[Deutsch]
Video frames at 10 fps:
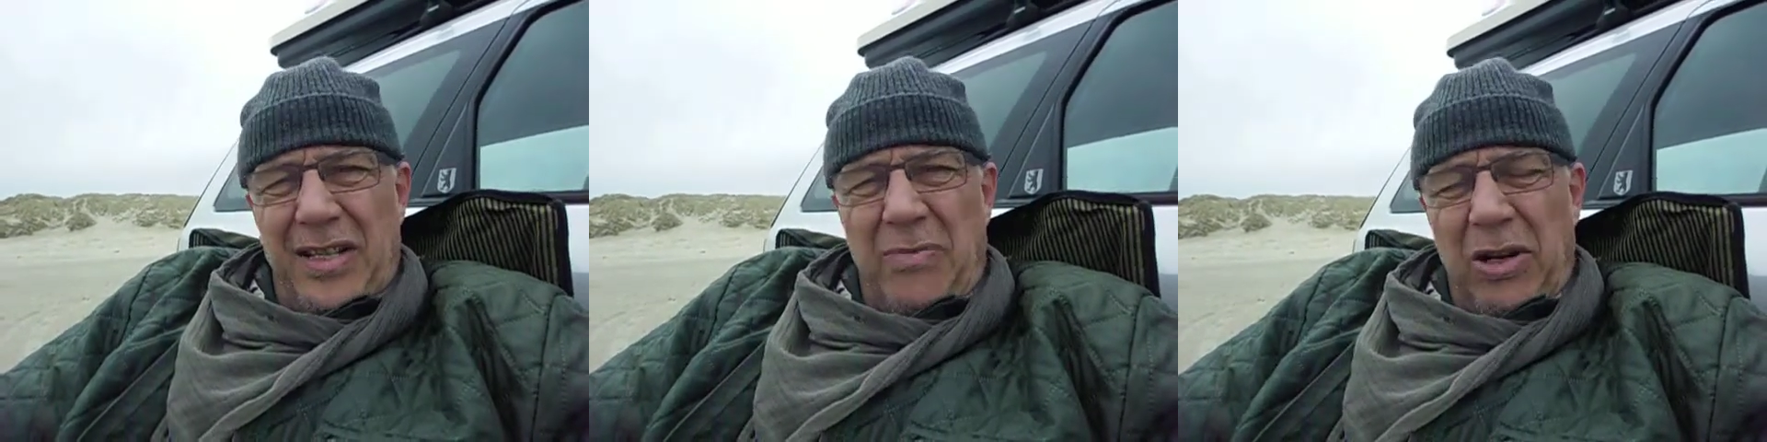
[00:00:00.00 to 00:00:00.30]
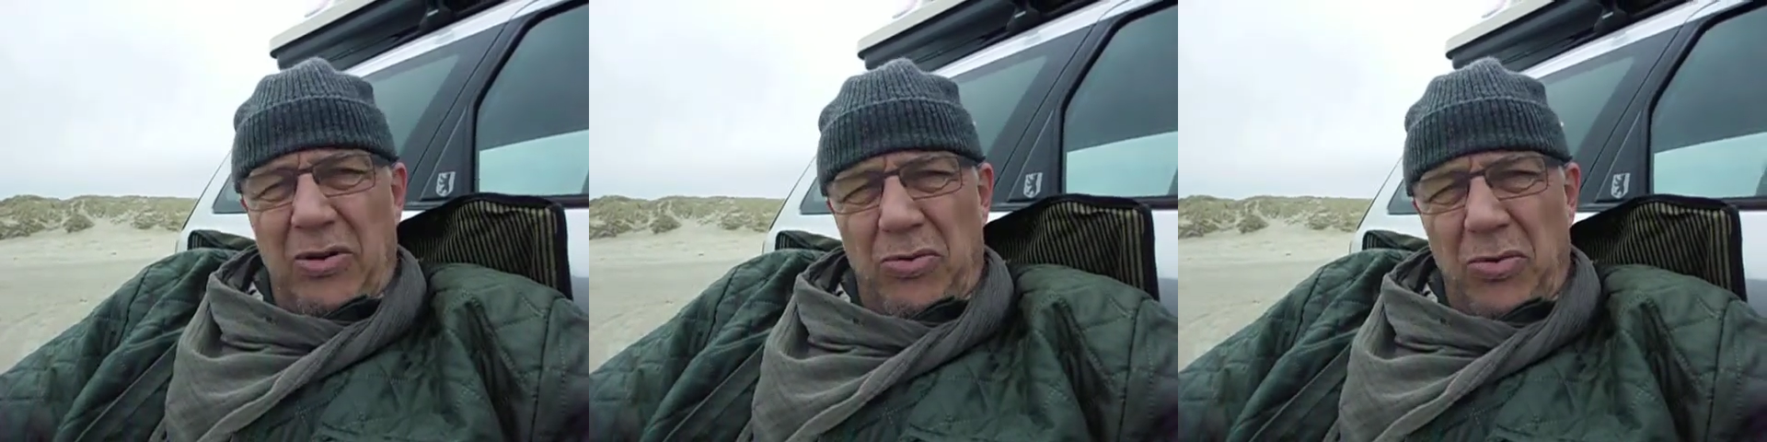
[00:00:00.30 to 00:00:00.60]

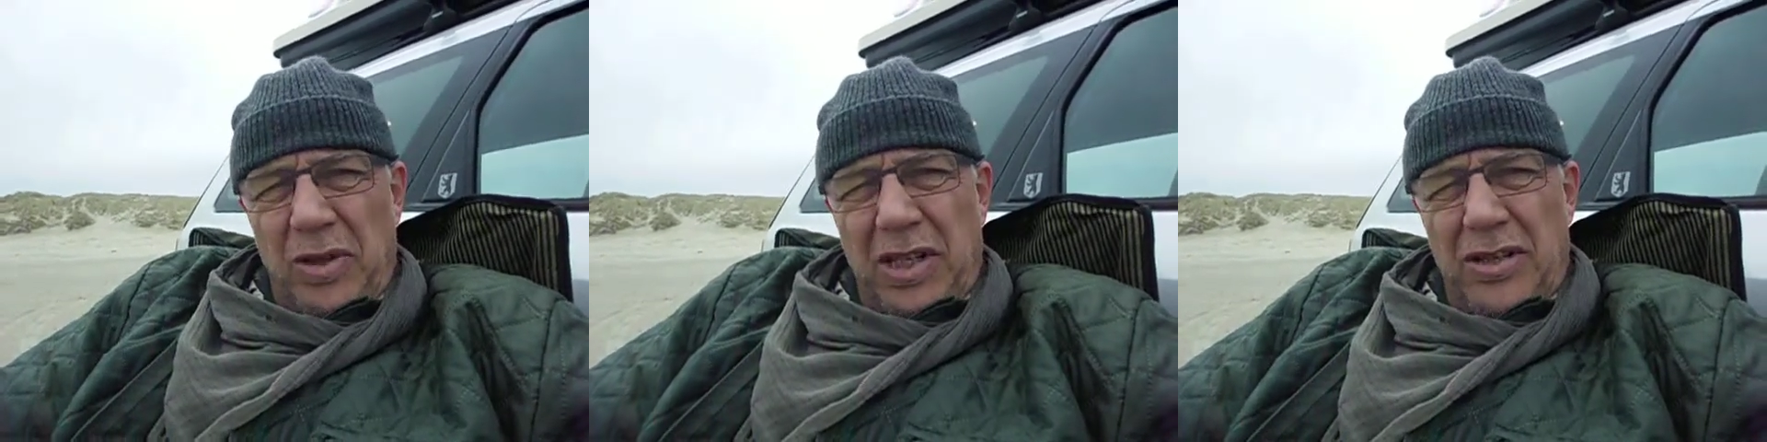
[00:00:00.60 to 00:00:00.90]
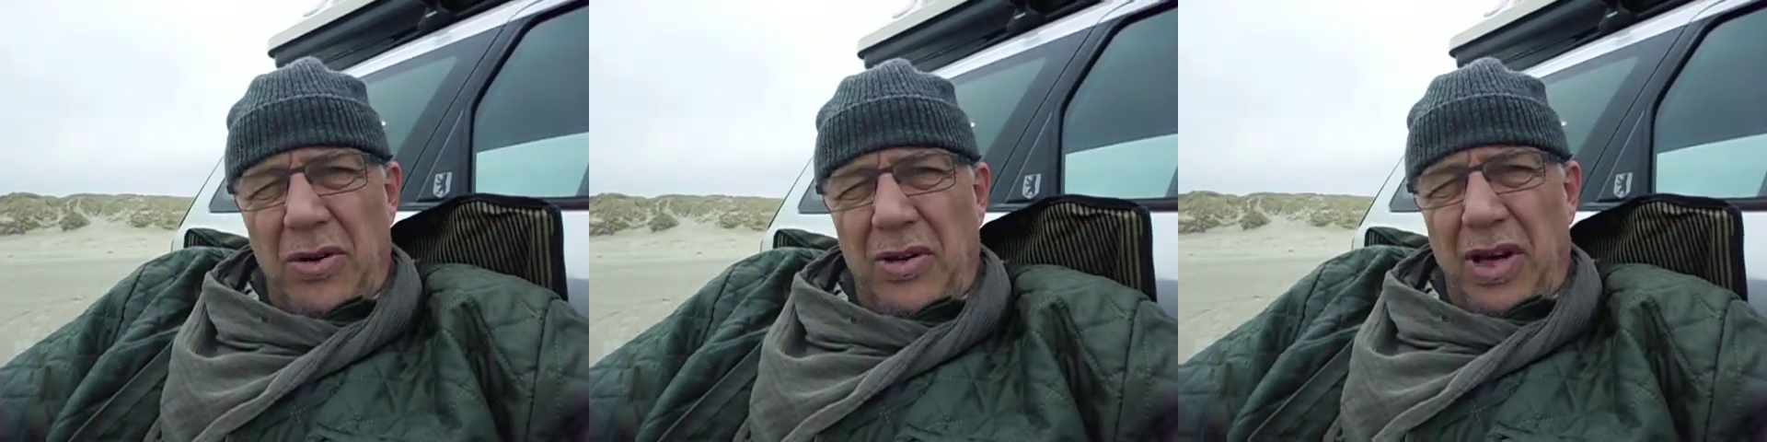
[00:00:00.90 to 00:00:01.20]
Inspektor probiert
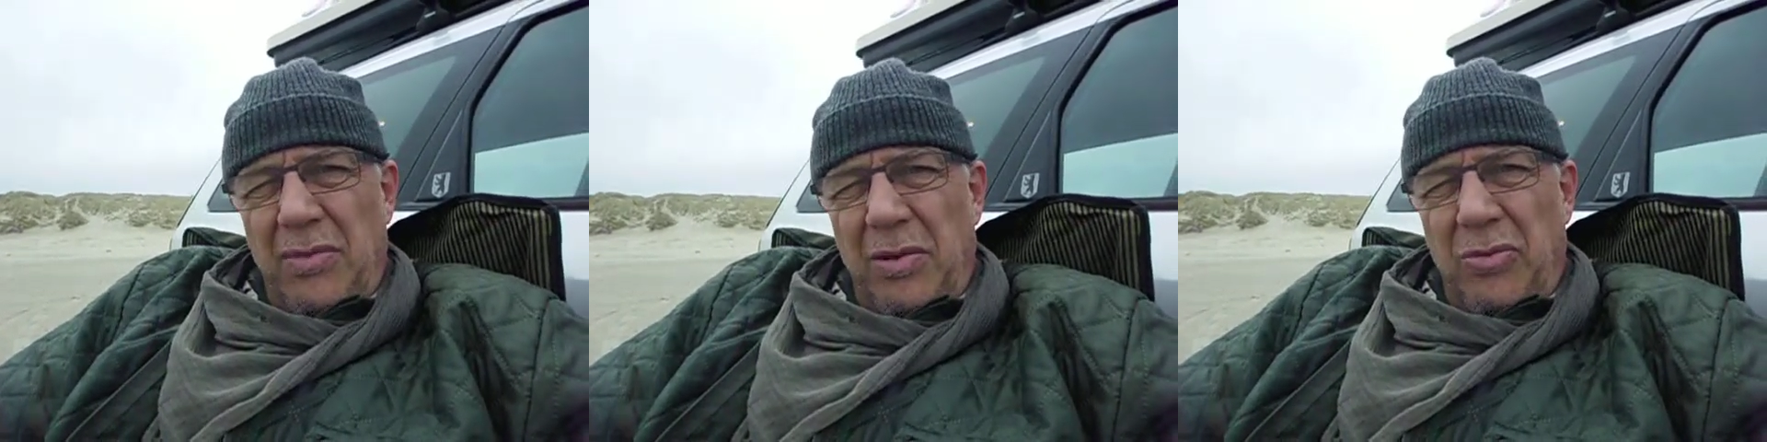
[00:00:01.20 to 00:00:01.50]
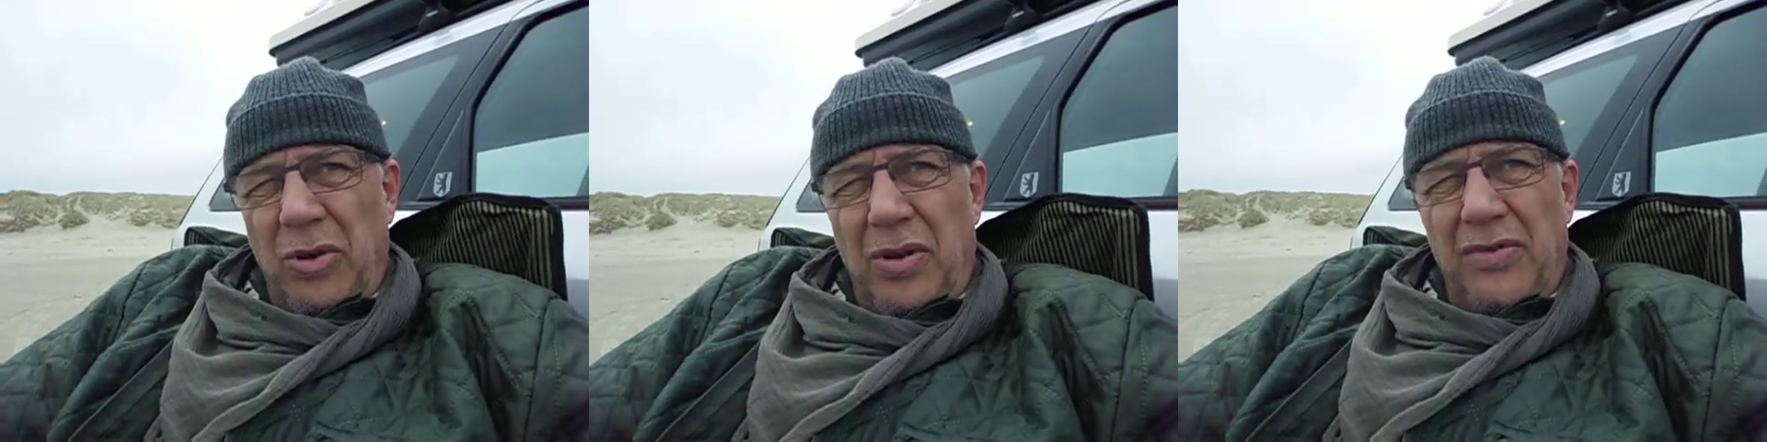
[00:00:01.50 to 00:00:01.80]
das auch gerade mit
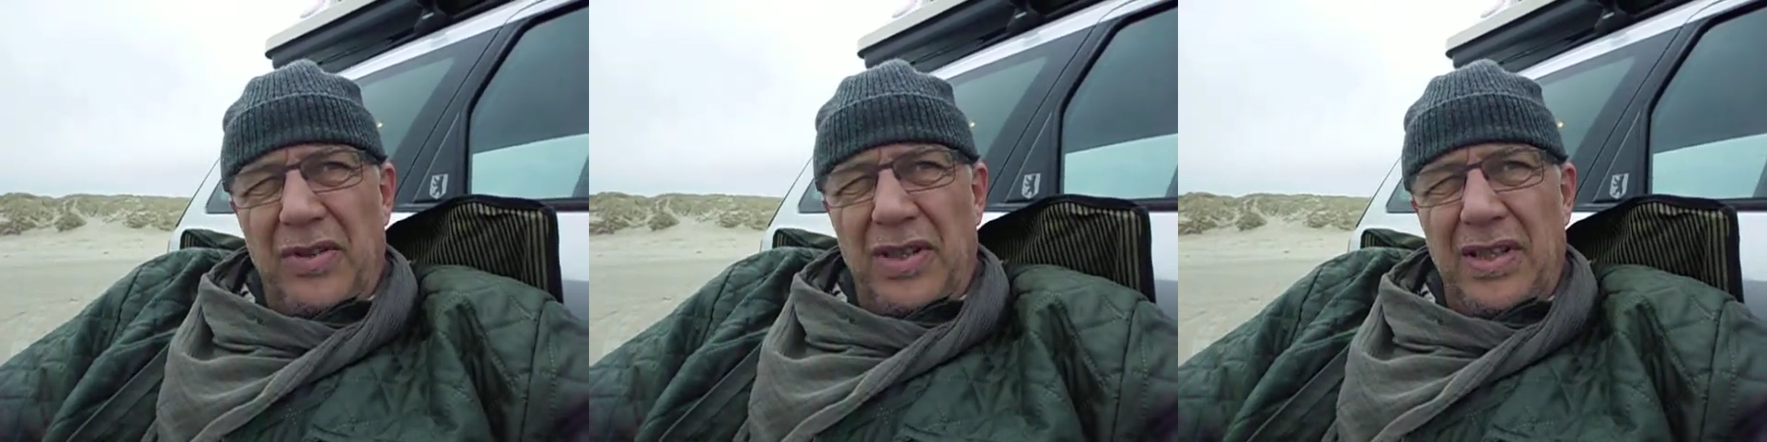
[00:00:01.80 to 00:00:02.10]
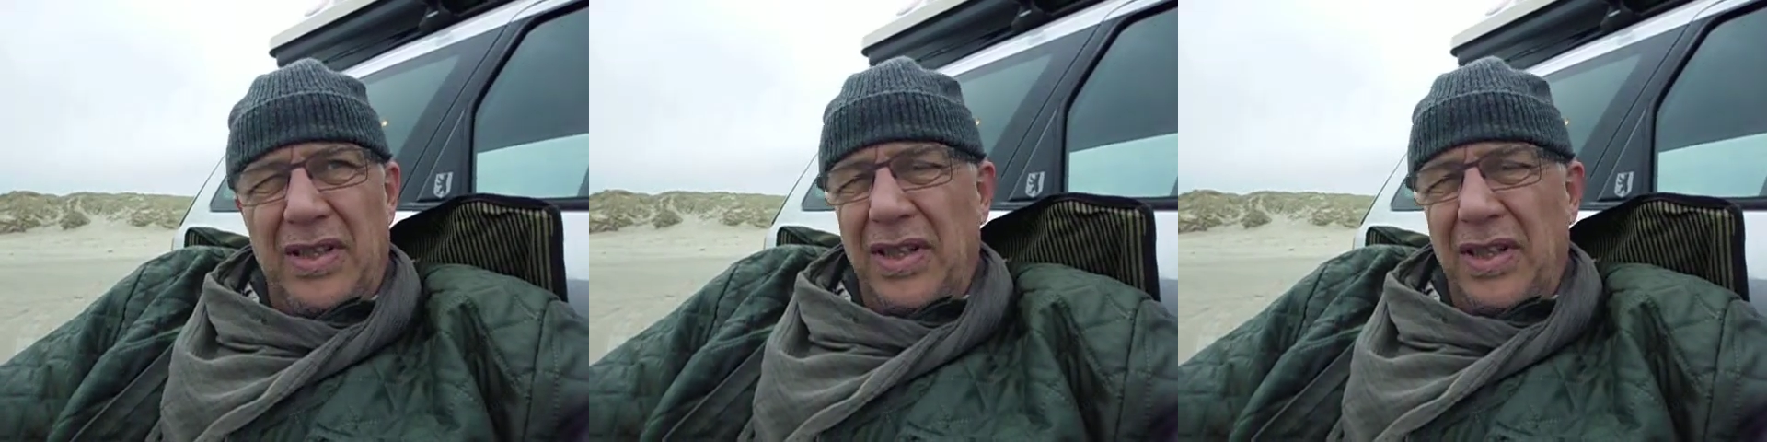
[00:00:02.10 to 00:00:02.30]
Buttlöffel.